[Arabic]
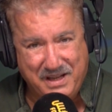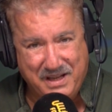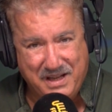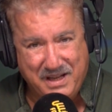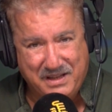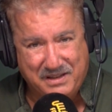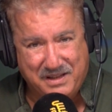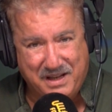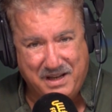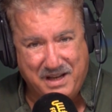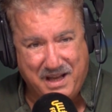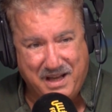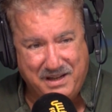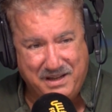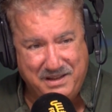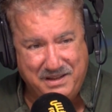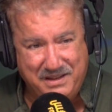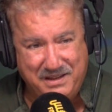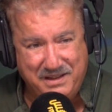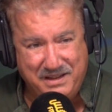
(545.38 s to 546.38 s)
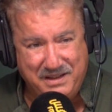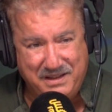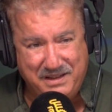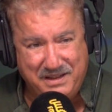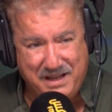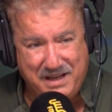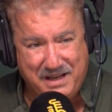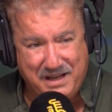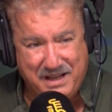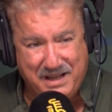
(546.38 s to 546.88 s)
طلع
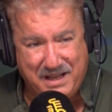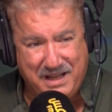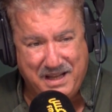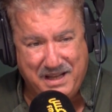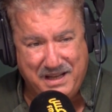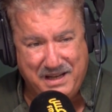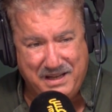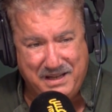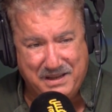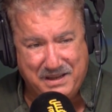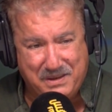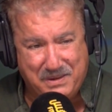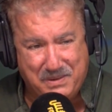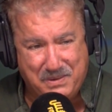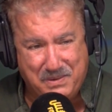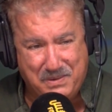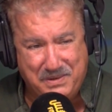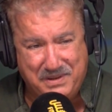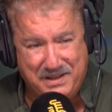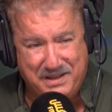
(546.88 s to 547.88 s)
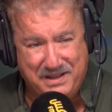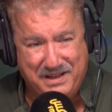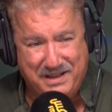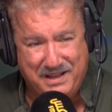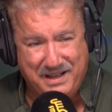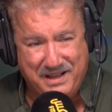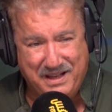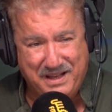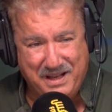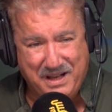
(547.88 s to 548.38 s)
لينا الغالي خونا
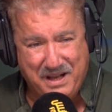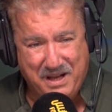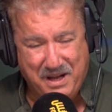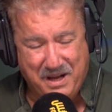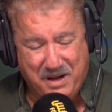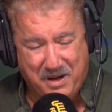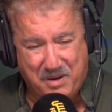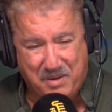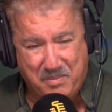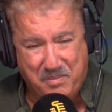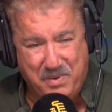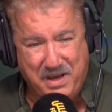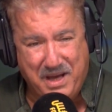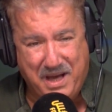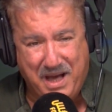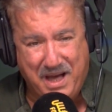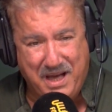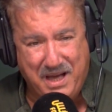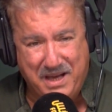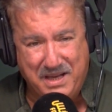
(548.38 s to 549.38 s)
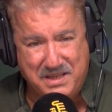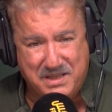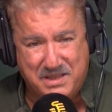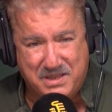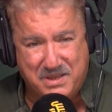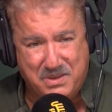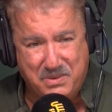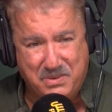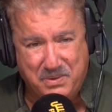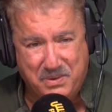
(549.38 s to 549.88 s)
ربي
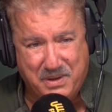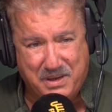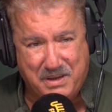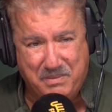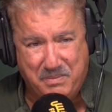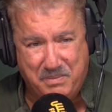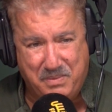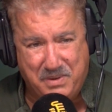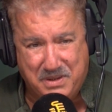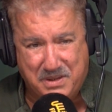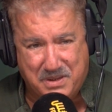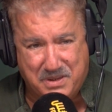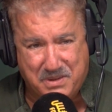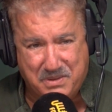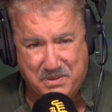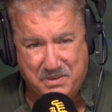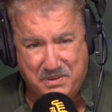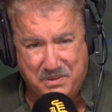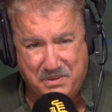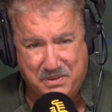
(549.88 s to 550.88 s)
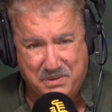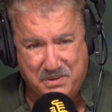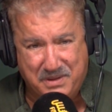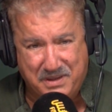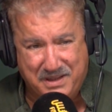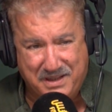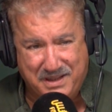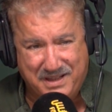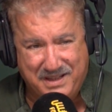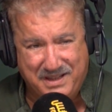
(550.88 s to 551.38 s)
عز وربي
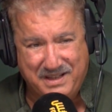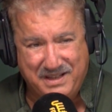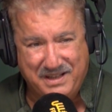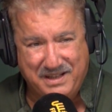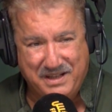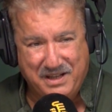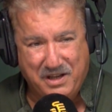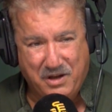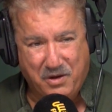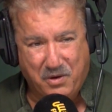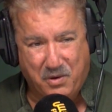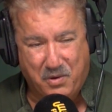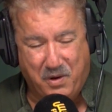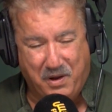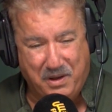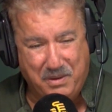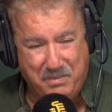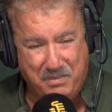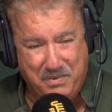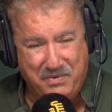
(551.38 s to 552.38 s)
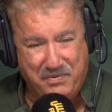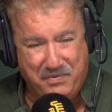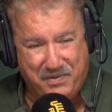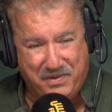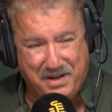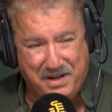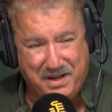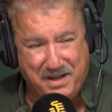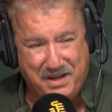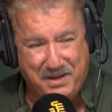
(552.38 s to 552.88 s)
سونا وروحي
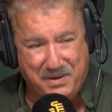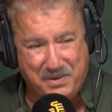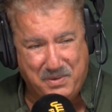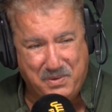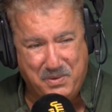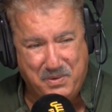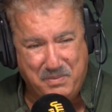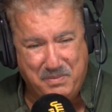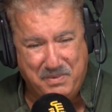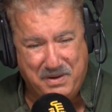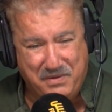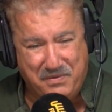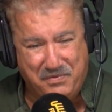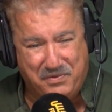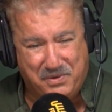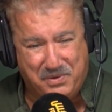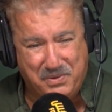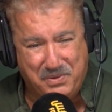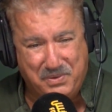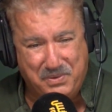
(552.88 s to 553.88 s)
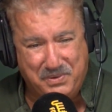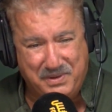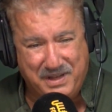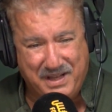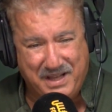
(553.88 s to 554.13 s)
بفكاره مفتونة